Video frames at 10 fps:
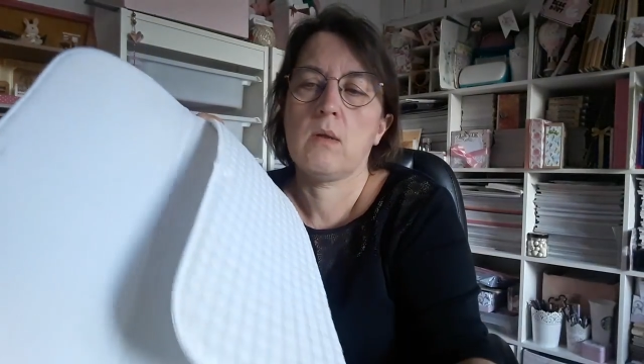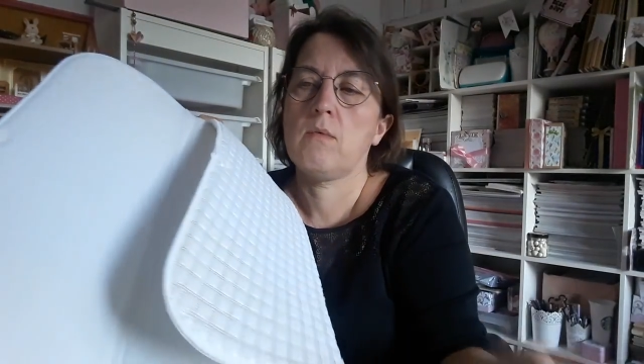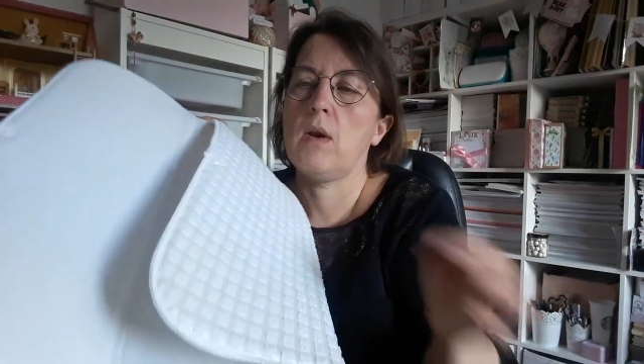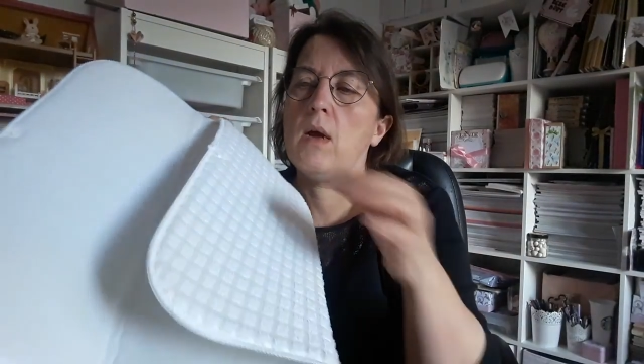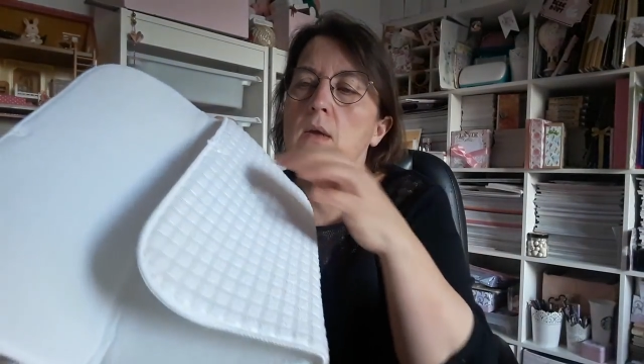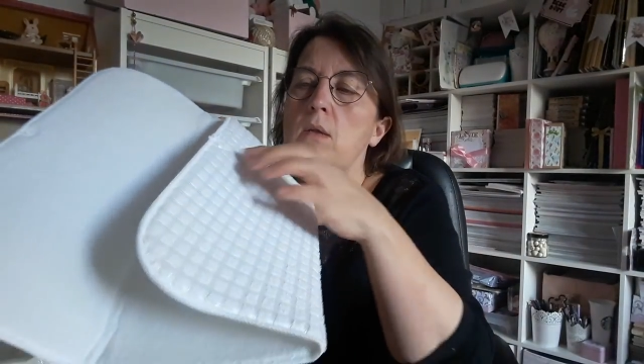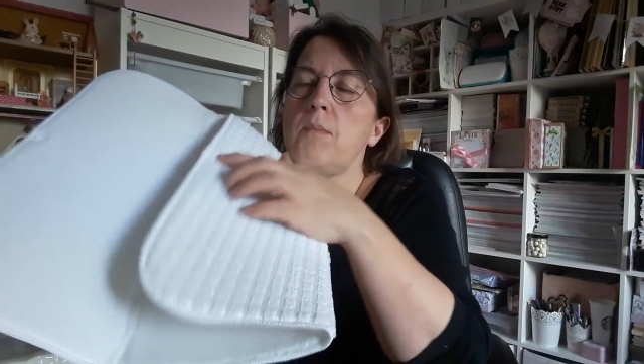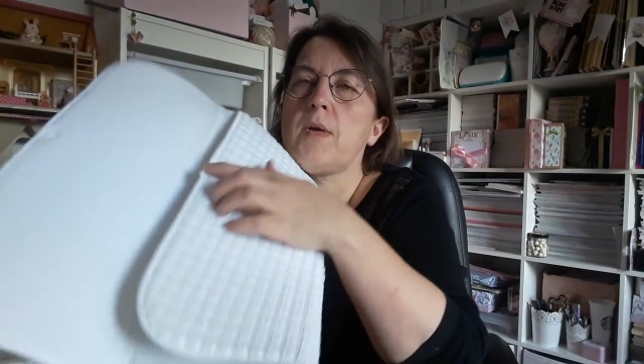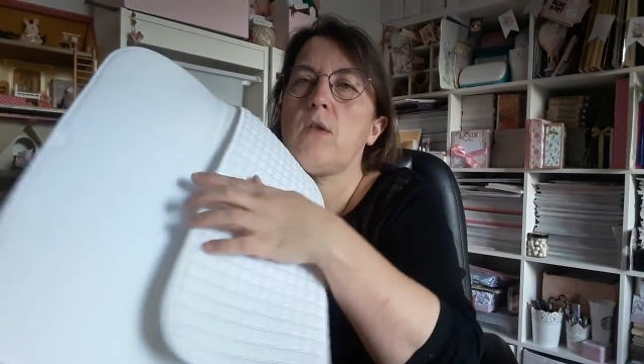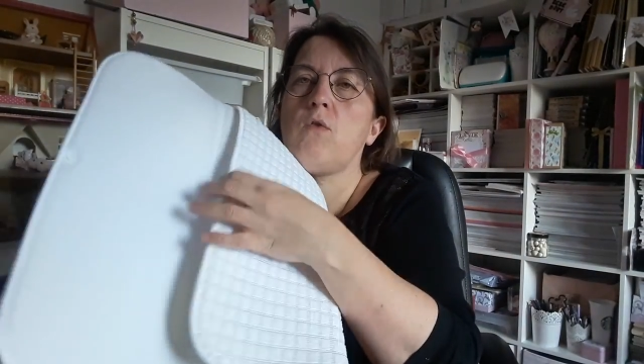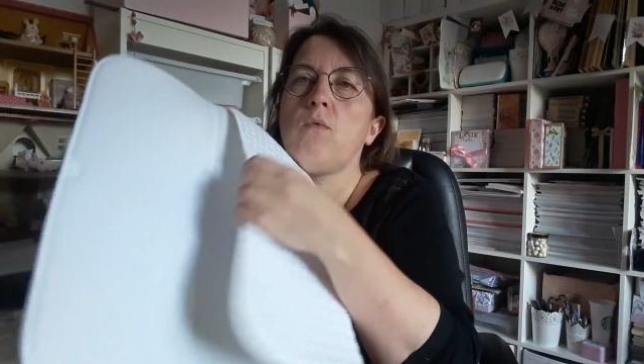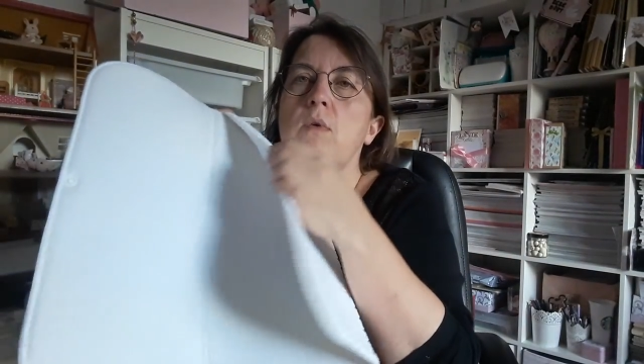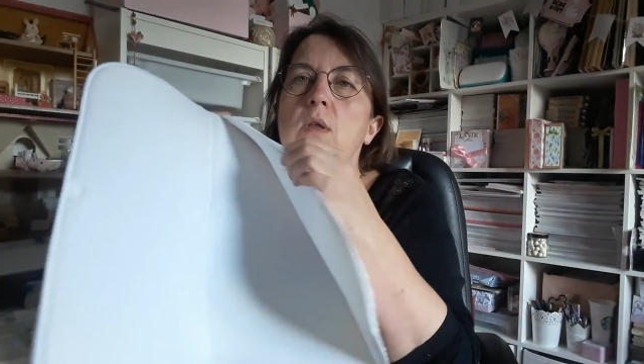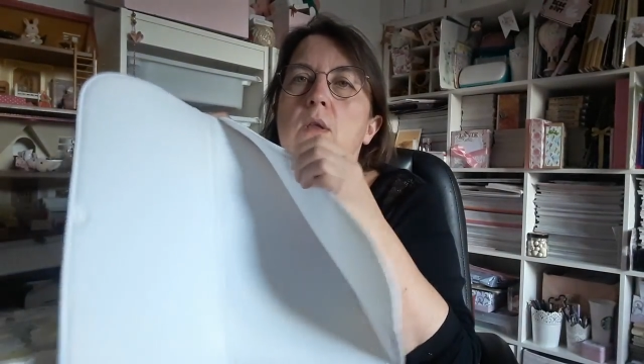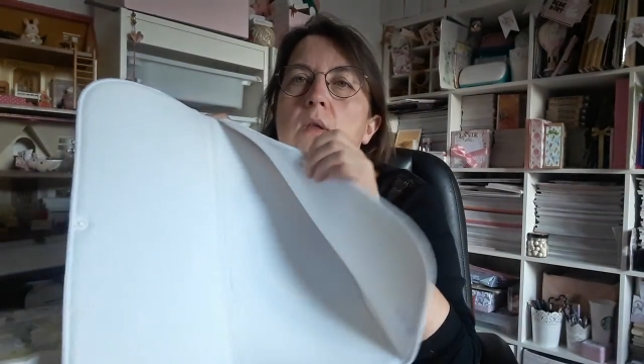Voilà, il y a une pression
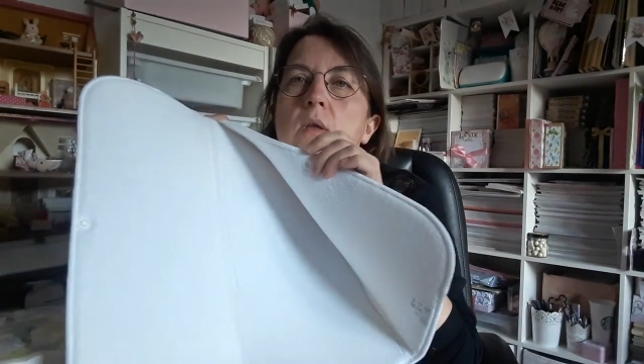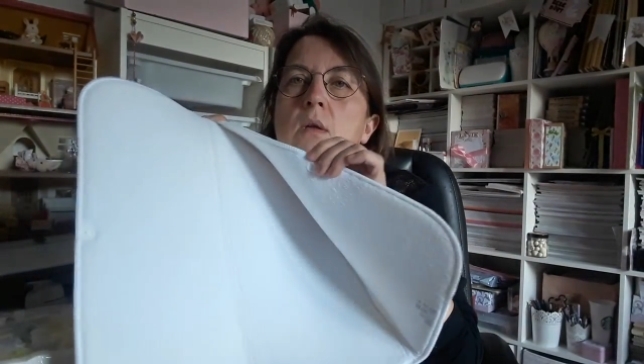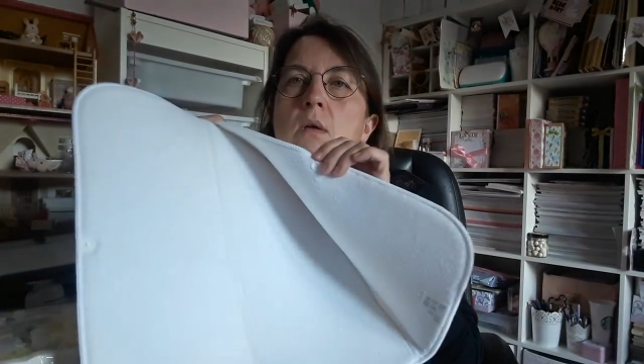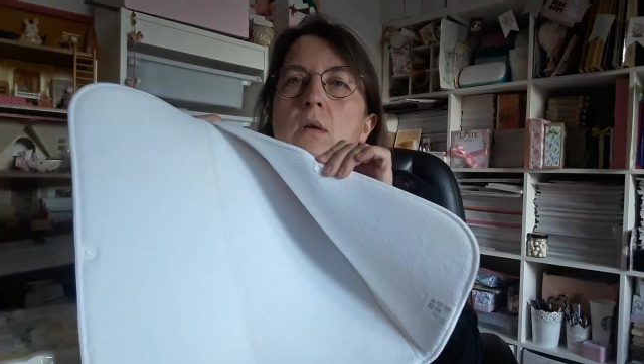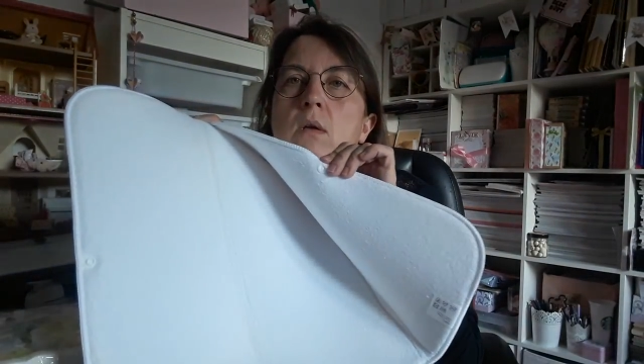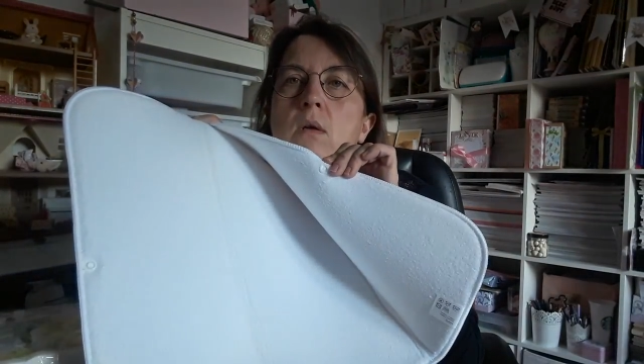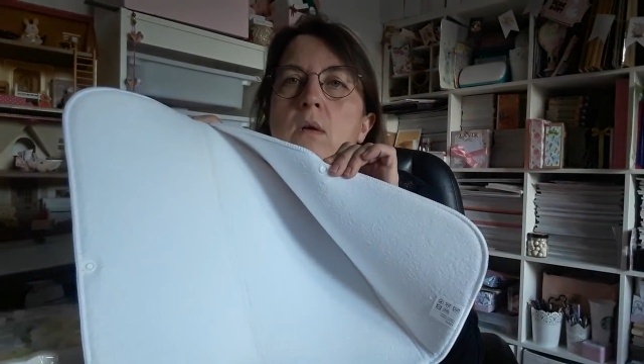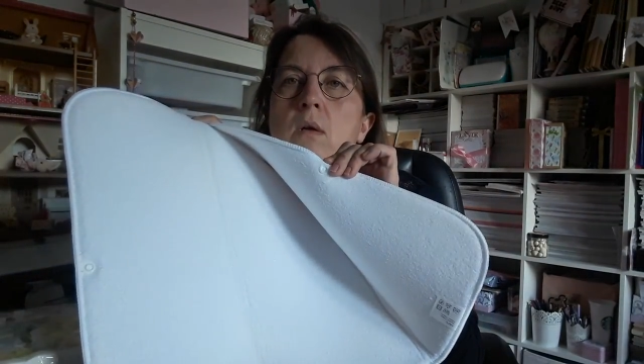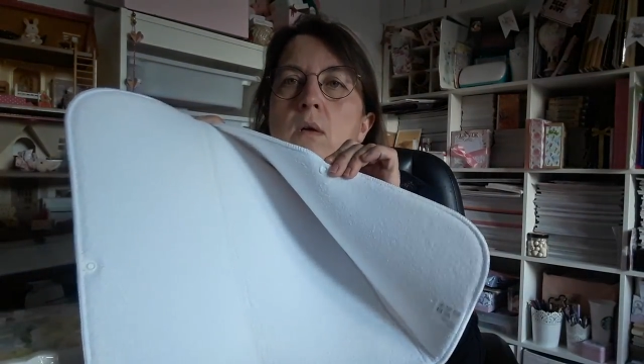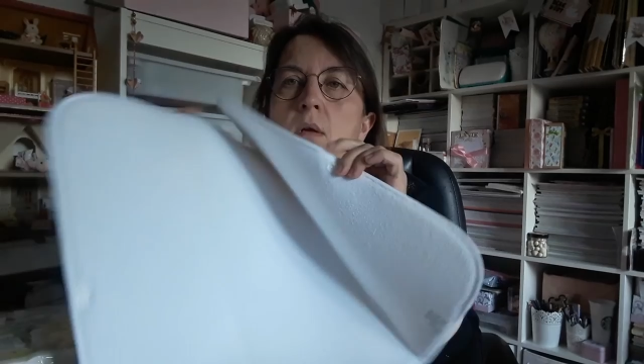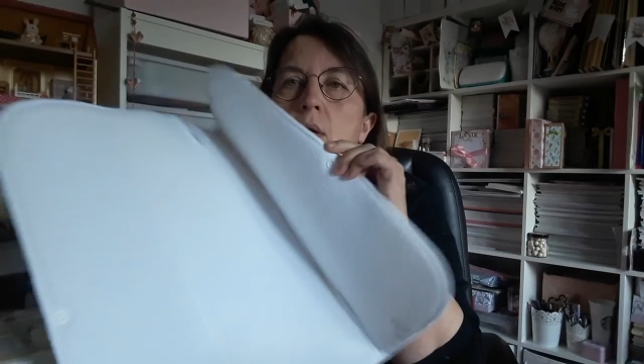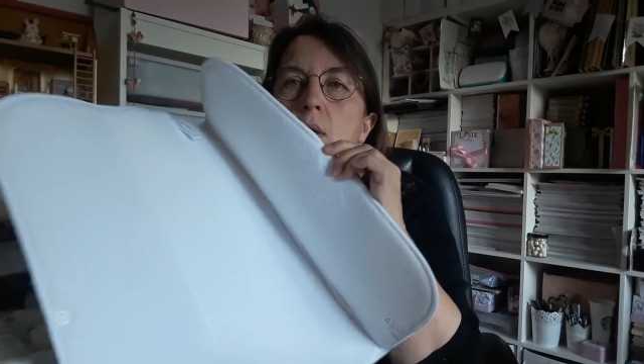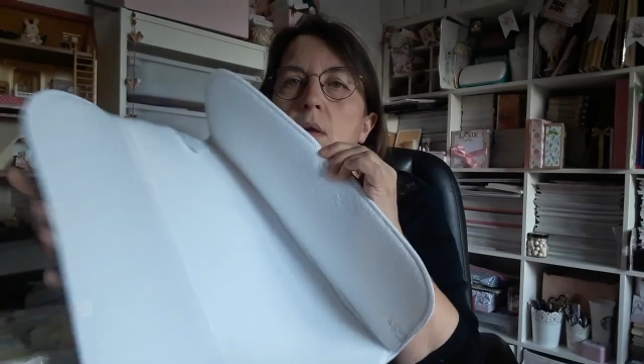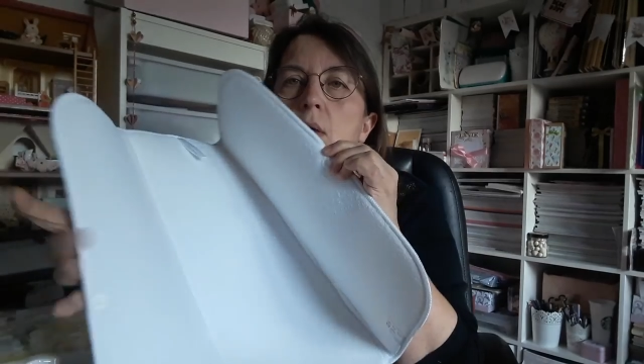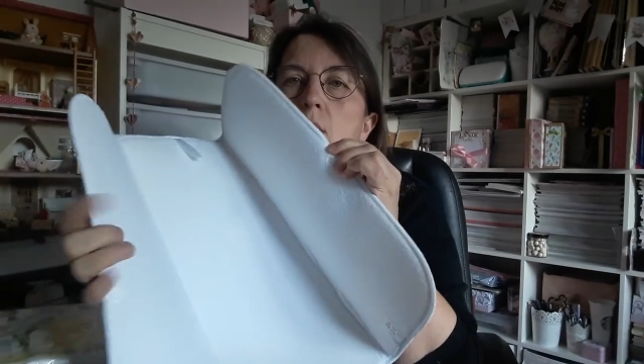ici.
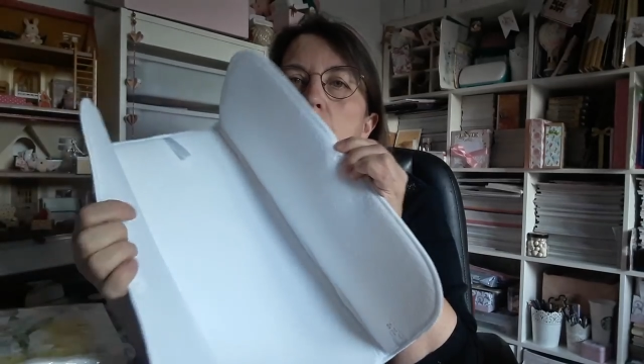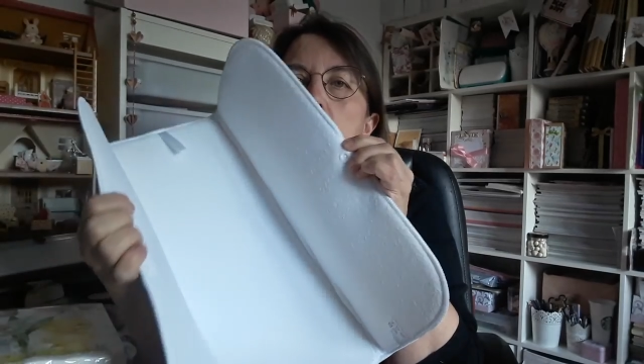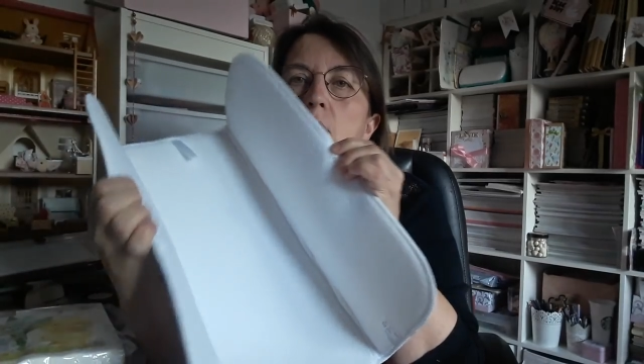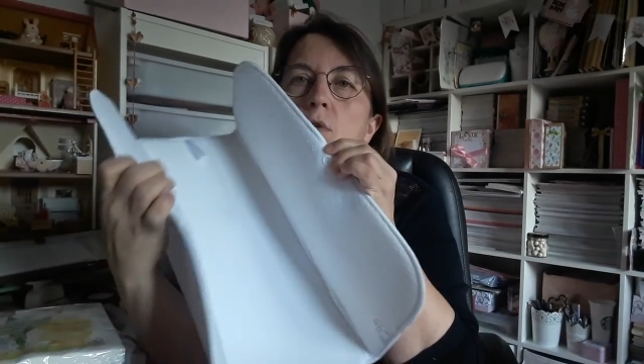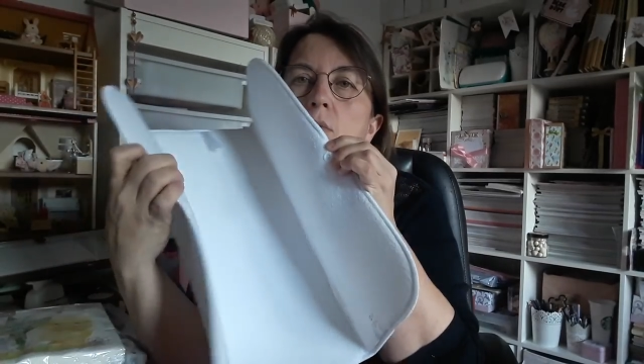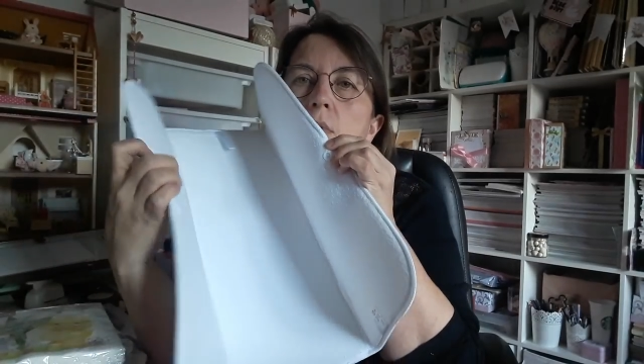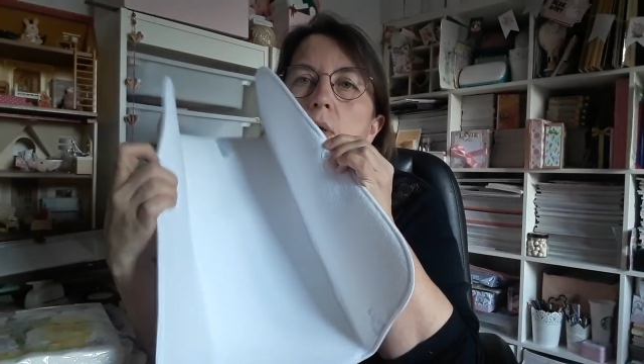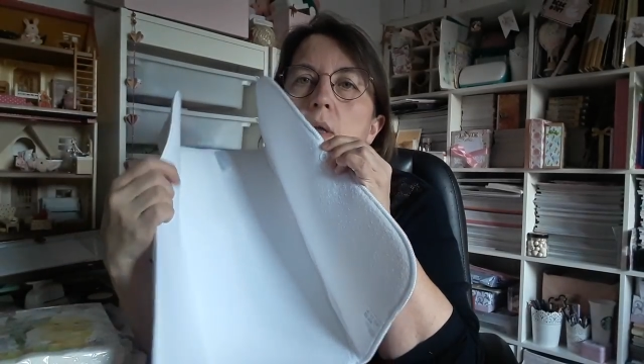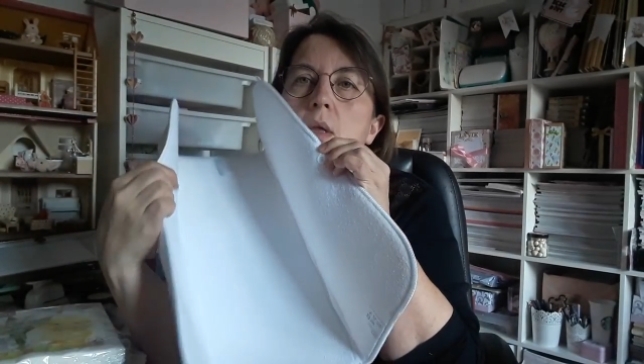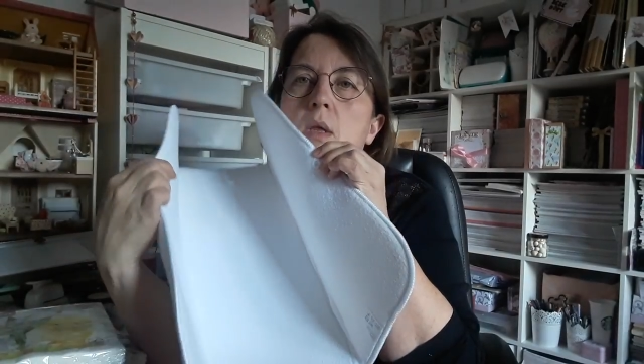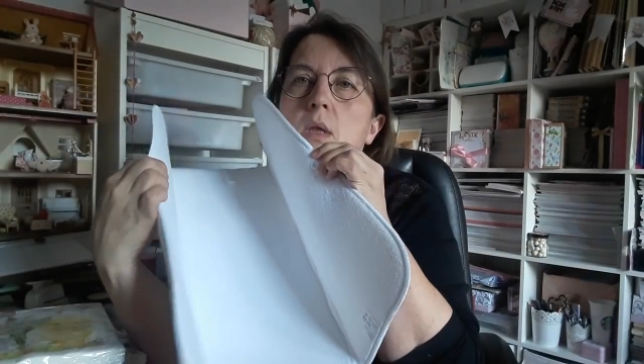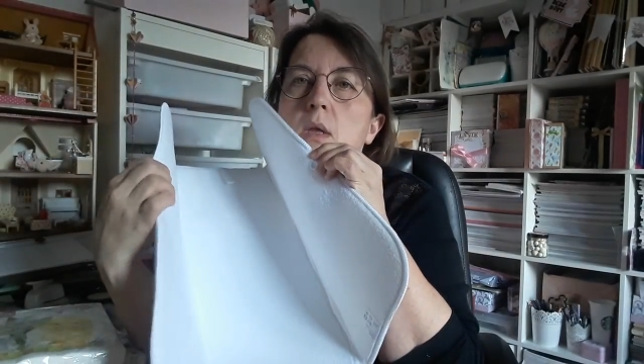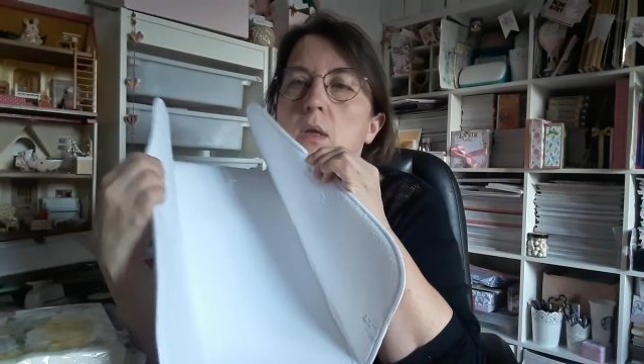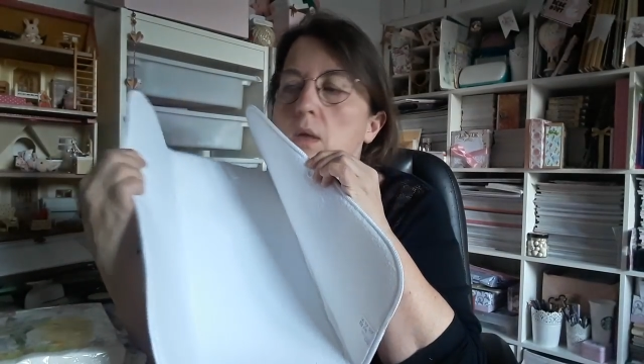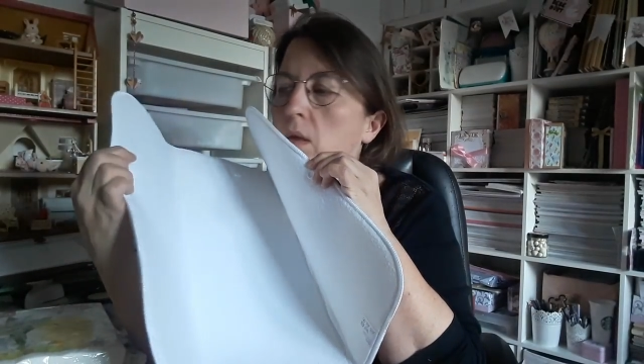Et une pression ici.